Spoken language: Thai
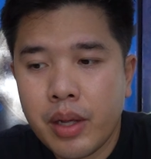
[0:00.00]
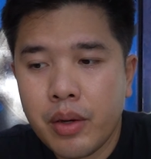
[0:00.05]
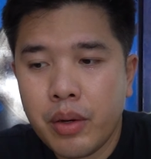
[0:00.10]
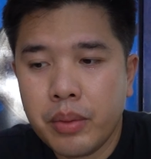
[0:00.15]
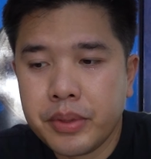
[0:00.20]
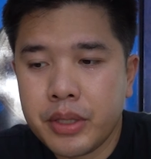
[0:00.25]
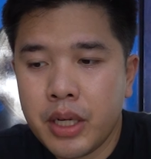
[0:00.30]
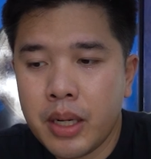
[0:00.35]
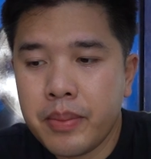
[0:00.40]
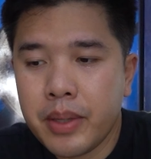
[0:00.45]
ผ
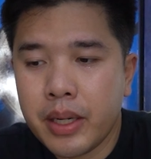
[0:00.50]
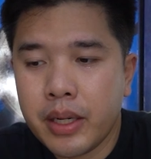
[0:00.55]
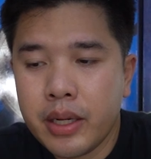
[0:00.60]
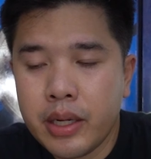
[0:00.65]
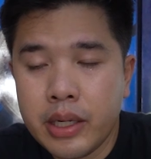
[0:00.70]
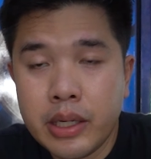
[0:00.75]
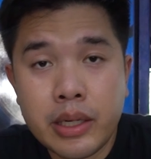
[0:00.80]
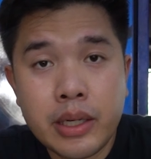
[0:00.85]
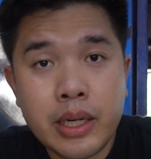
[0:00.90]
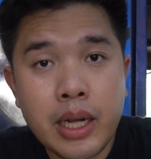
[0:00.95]
มชอบอย่างหนึ่ง
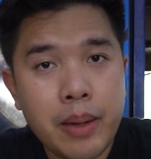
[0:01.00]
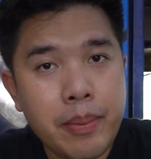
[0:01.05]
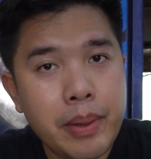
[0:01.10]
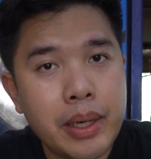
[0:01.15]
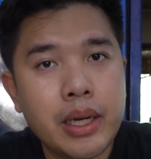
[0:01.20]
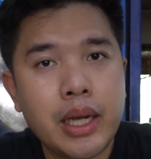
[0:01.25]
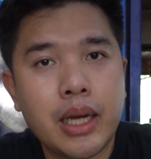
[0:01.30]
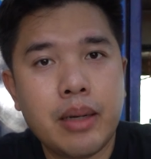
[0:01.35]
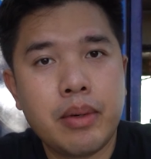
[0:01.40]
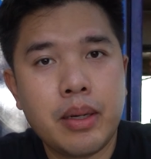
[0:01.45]
คือเนื้อเป็น
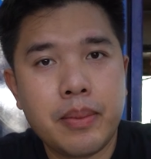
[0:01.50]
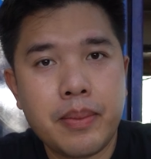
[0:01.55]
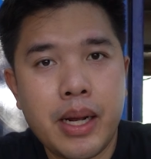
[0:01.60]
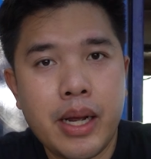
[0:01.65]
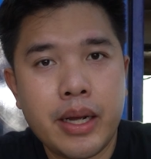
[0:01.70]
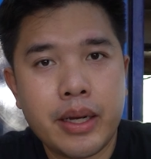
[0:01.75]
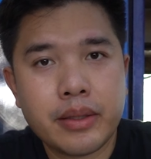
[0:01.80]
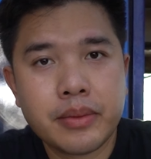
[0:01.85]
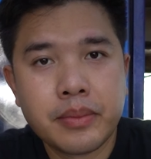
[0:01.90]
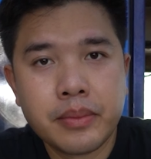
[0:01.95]
เนื้อ
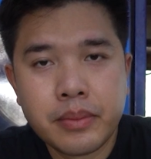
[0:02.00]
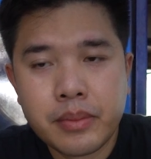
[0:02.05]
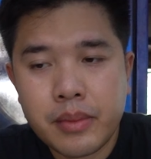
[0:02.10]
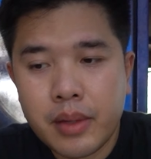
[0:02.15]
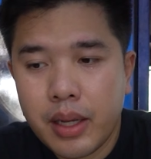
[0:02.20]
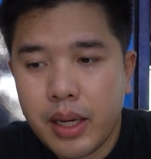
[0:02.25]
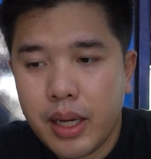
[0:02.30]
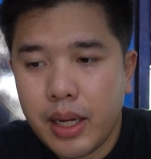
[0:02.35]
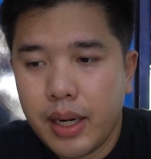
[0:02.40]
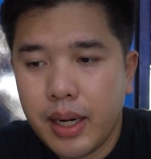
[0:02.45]
มา
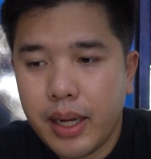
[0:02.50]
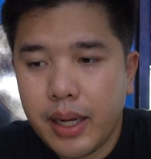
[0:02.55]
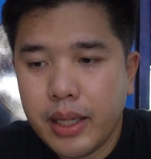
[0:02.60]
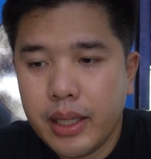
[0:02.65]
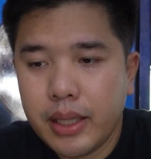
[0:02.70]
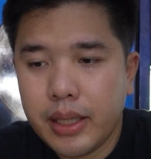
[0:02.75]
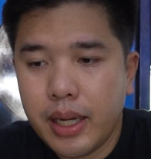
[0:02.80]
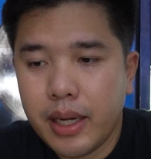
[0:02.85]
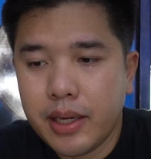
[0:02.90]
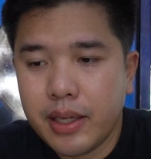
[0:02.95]
กๆ และ
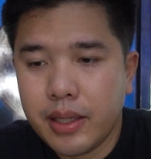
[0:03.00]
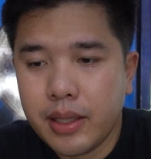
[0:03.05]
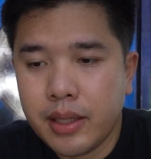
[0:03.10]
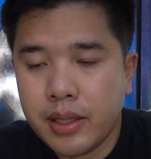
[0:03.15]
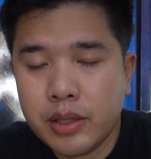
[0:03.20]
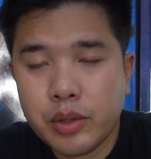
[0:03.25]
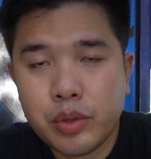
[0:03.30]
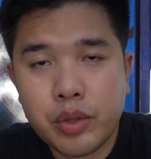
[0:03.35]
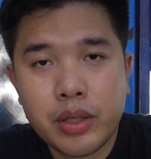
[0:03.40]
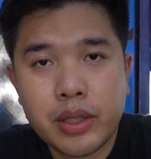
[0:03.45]
อีกอย่างหนึ่ง
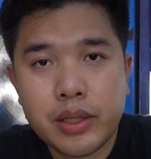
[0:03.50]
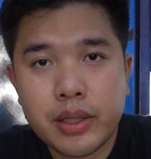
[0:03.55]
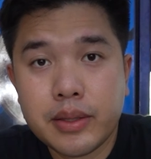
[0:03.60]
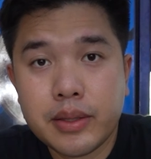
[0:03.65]
คือตัว